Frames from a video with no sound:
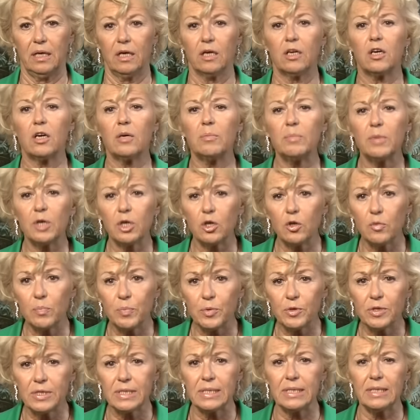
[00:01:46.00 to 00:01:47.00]
Comment le
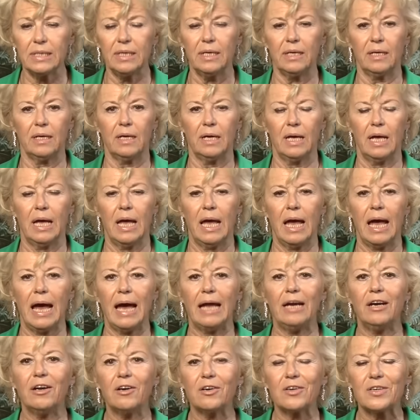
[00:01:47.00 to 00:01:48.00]
peut-il
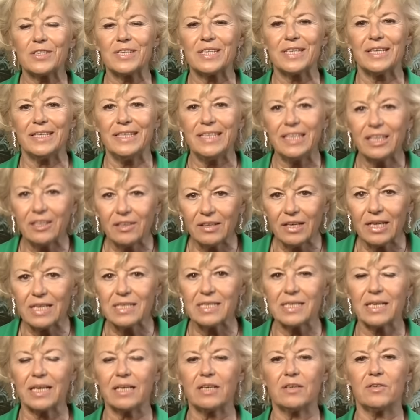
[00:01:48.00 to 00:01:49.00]
alors que c'est Nicolas
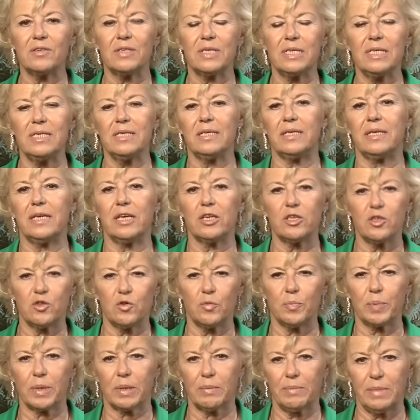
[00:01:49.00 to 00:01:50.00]
Sarkozy qui a
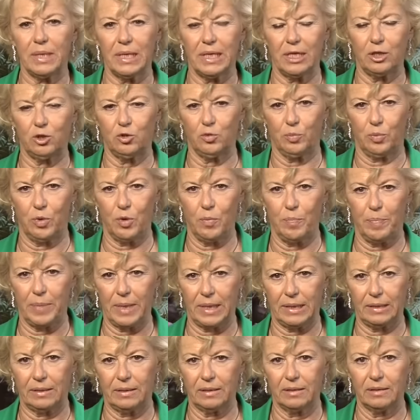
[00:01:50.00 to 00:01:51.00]
supprimé la double
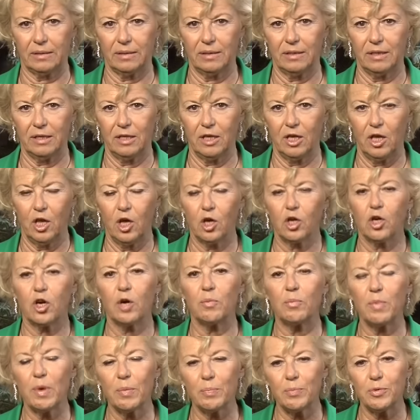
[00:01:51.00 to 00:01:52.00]
peine
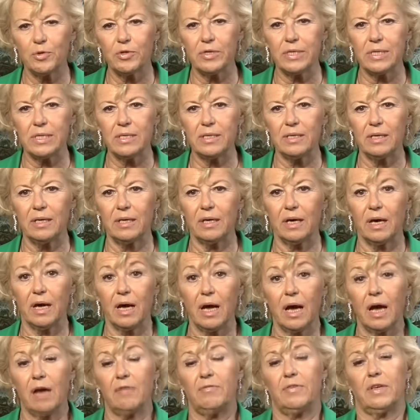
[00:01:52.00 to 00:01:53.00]
Comment peut-il,
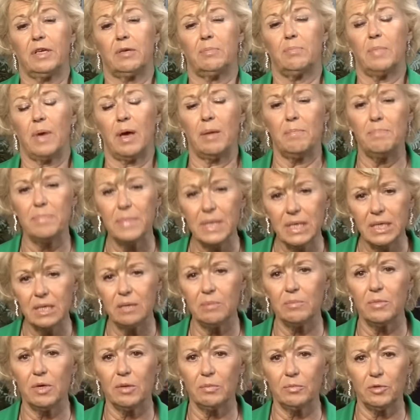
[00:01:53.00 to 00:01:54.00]
avec un
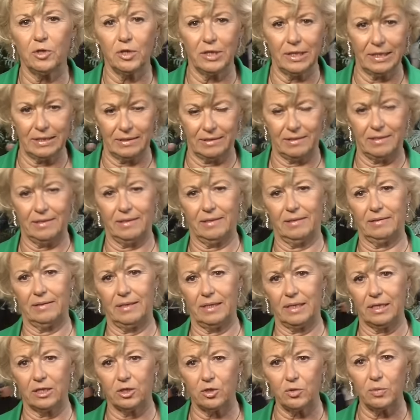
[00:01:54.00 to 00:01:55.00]
minimum d'honnêteté
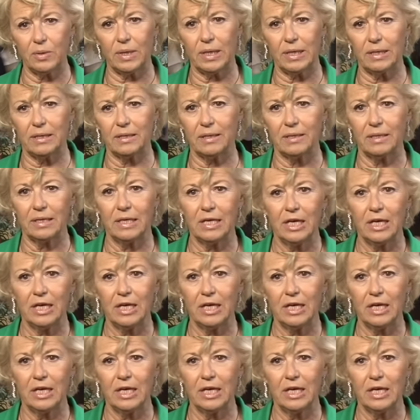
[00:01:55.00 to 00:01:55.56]
intellectuelle,